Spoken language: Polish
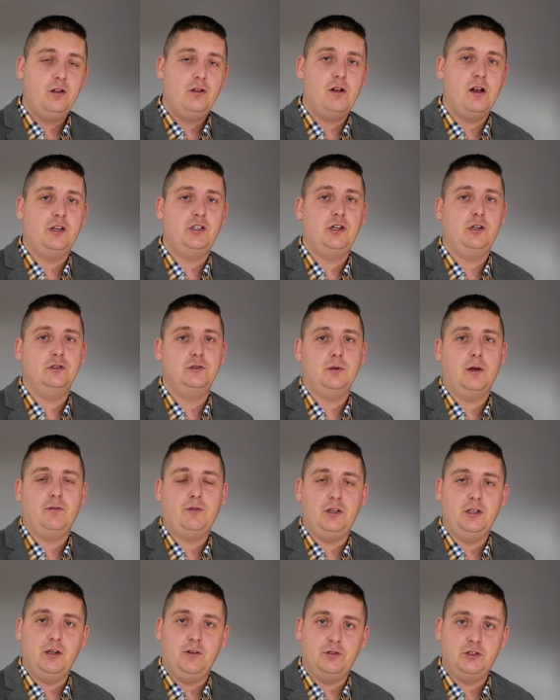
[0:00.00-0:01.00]
Dlaczego z
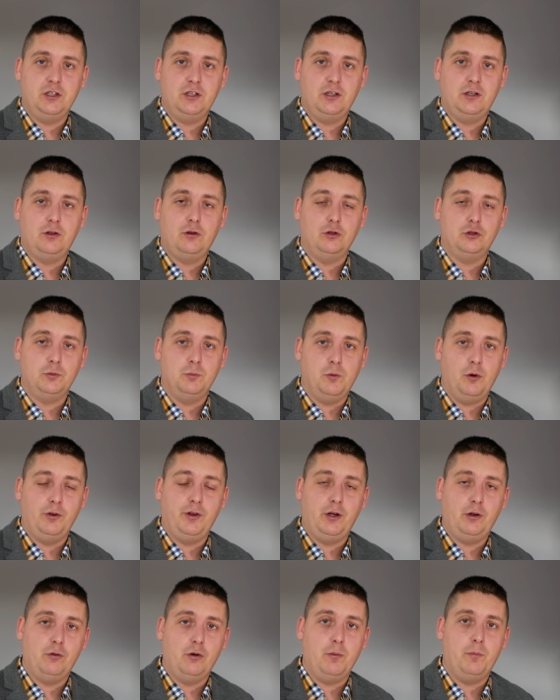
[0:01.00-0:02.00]
ławki nie wszedł ktoś
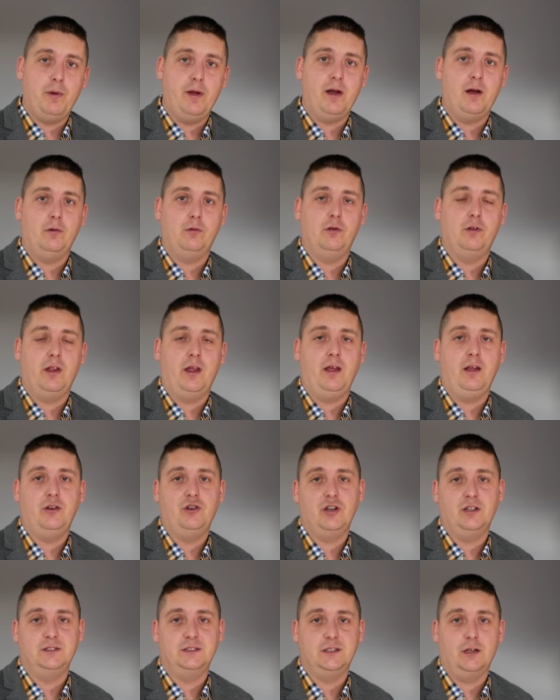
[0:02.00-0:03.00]
młody, który pojechał do tej
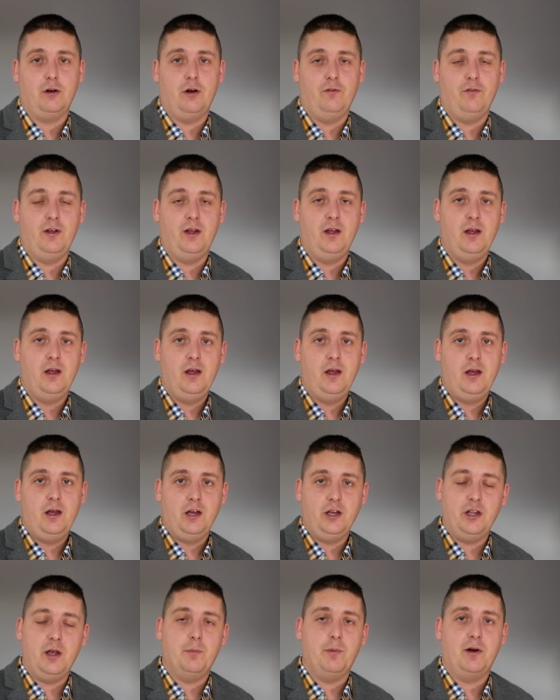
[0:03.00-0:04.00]
Częstochowy
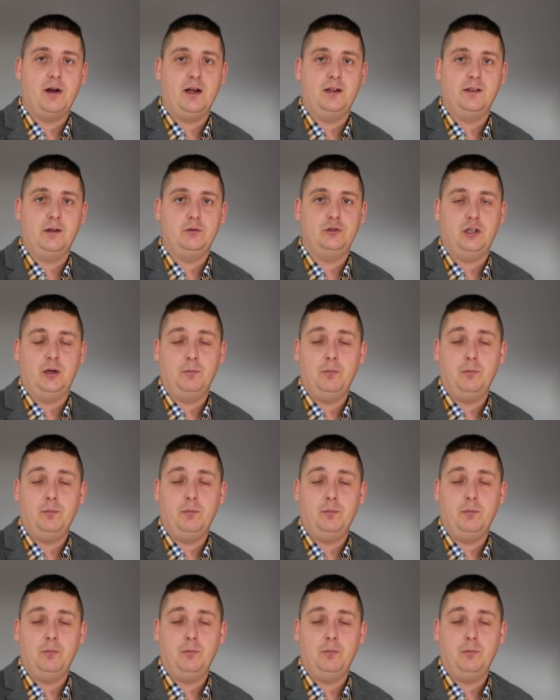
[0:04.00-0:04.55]
i nie pokazał się?